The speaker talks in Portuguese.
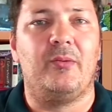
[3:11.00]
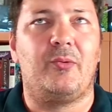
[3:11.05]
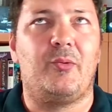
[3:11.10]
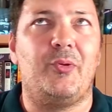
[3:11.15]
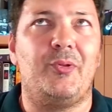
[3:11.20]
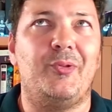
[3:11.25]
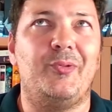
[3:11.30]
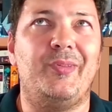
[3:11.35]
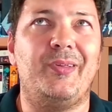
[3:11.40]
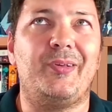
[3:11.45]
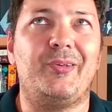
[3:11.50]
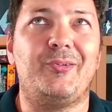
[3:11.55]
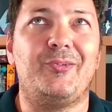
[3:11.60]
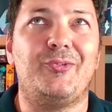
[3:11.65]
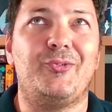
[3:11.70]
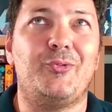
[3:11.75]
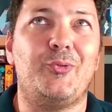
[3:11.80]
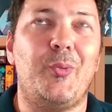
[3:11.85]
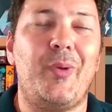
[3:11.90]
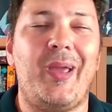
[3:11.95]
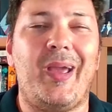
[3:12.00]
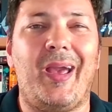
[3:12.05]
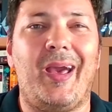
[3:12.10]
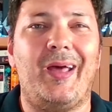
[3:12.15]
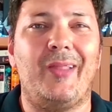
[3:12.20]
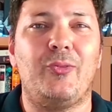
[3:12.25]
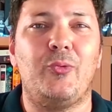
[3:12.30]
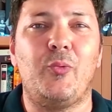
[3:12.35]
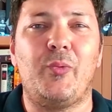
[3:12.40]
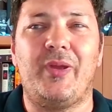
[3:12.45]
quando eu digo que estou
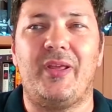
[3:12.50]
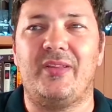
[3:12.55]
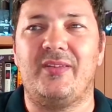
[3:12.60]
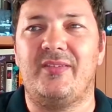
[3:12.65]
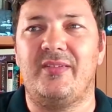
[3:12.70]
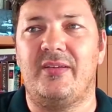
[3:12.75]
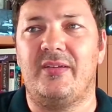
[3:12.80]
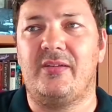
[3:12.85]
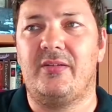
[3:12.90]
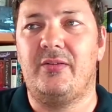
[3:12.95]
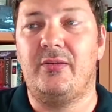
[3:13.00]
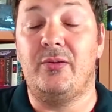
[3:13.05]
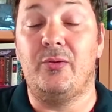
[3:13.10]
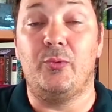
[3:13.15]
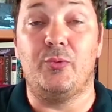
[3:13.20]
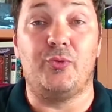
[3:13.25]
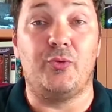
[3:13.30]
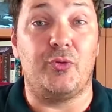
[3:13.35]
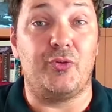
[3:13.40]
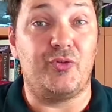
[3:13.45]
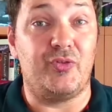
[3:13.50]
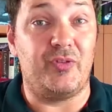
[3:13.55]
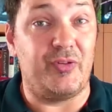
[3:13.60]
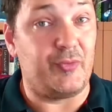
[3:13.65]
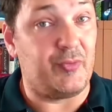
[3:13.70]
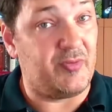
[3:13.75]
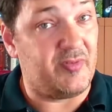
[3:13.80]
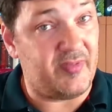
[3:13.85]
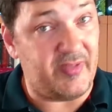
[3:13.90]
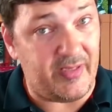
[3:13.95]
errado, não quer dizer que os outros
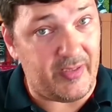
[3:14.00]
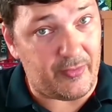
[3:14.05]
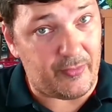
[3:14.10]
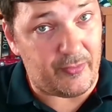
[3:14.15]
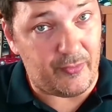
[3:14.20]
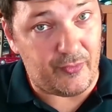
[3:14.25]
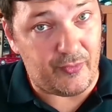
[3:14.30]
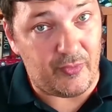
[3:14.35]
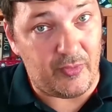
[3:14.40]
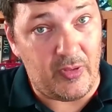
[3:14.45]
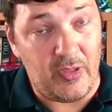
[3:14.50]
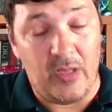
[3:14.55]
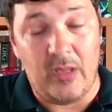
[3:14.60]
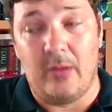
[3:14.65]
estejam certos.